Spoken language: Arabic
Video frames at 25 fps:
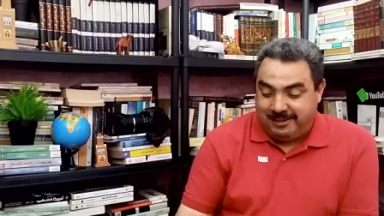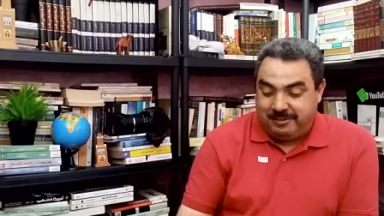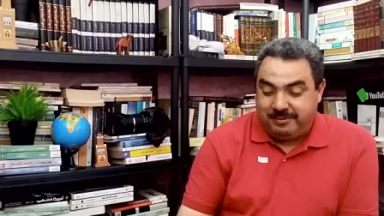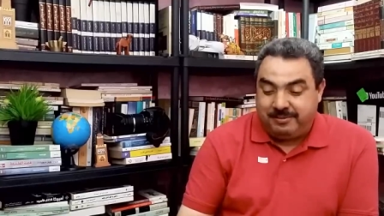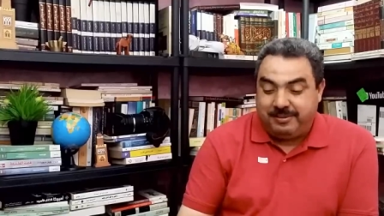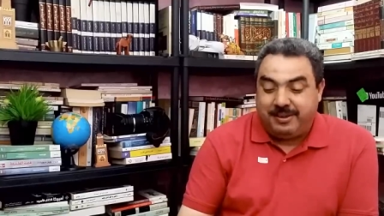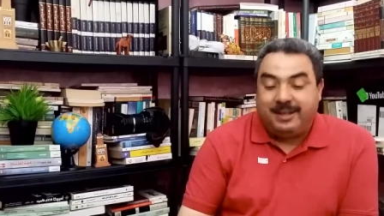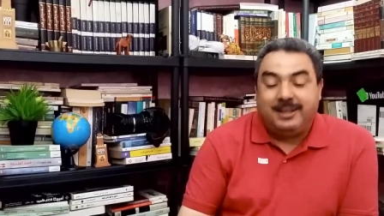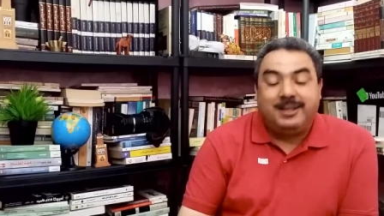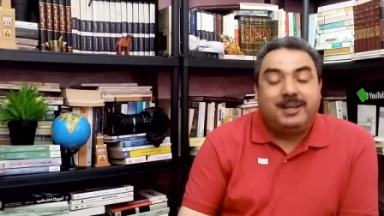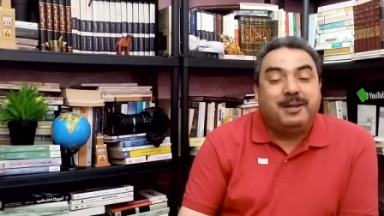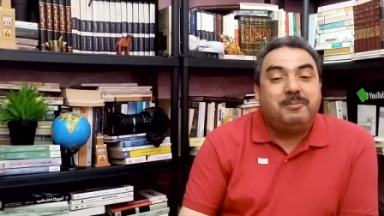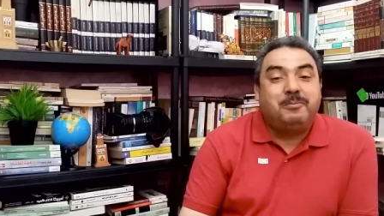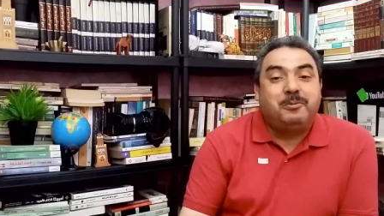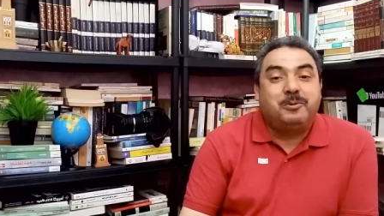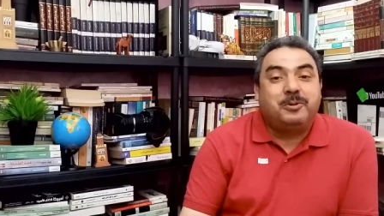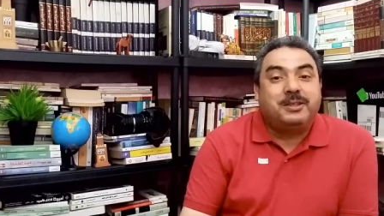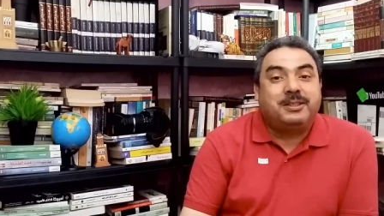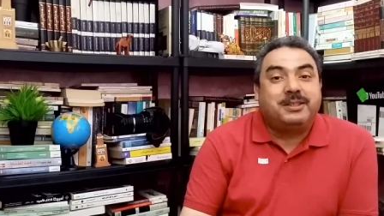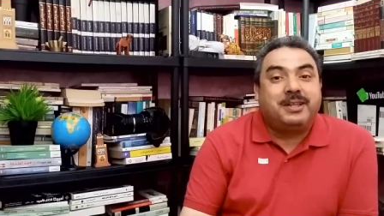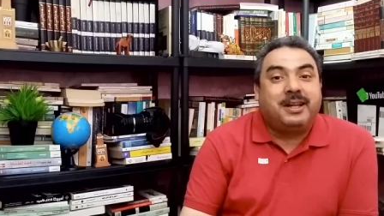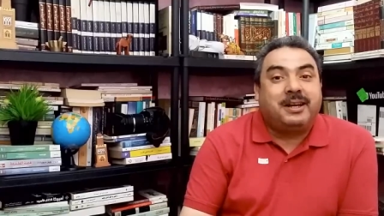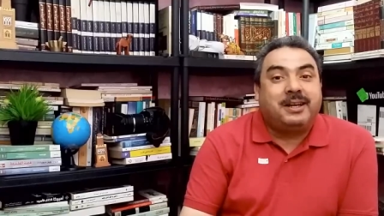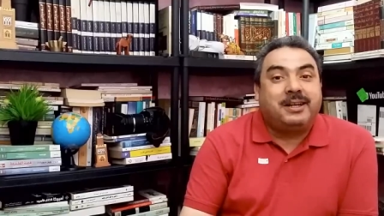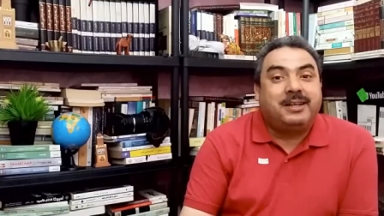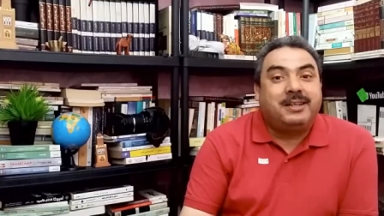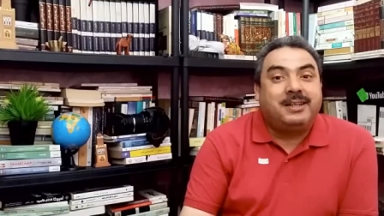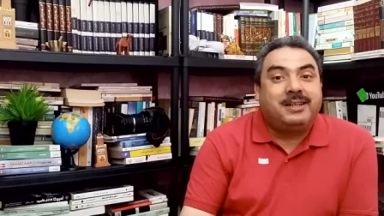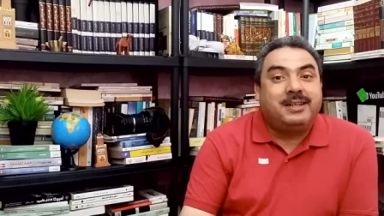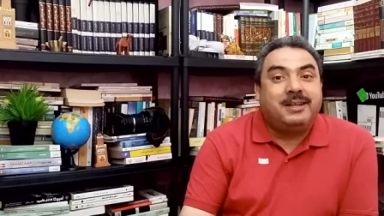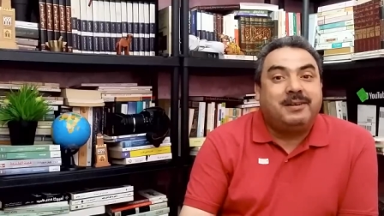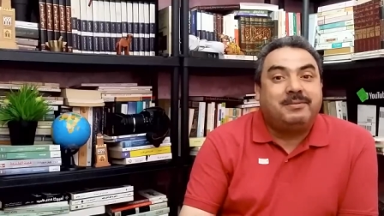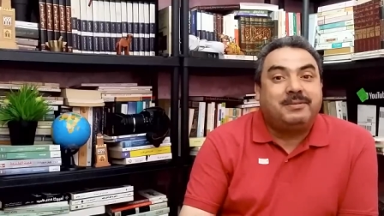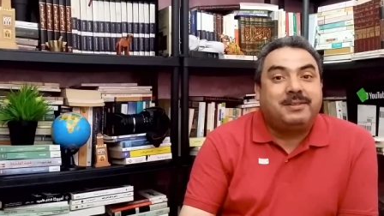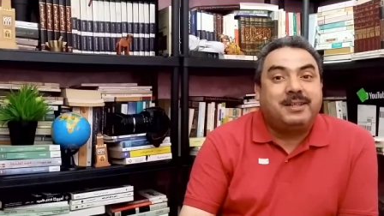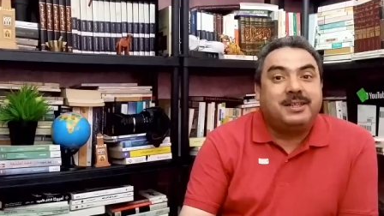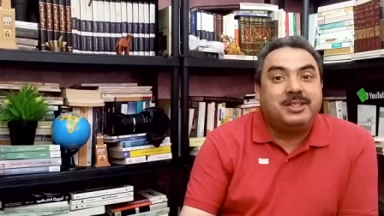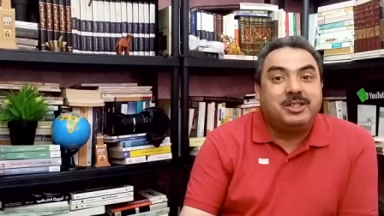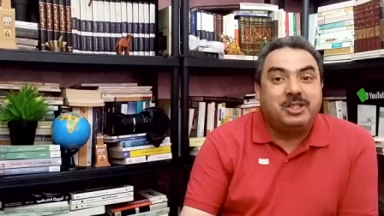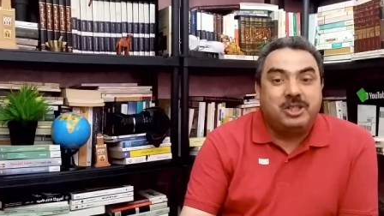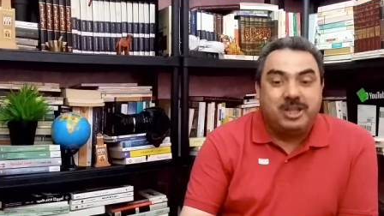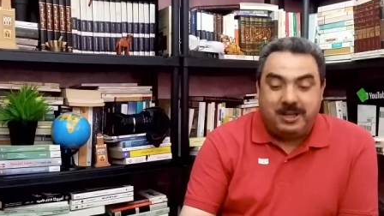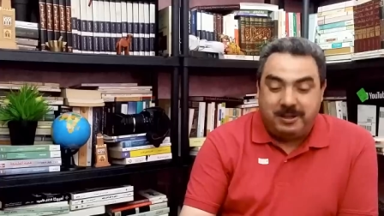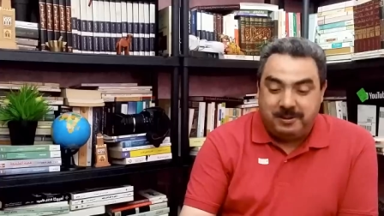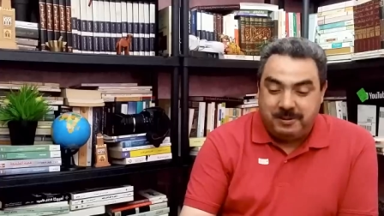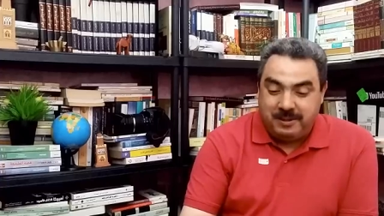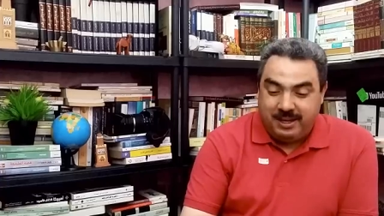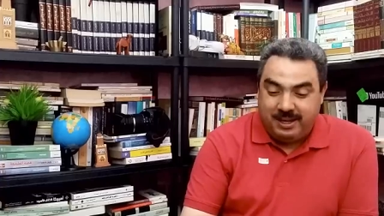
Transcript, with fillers: فاحنا مضطرين هنا في طنجه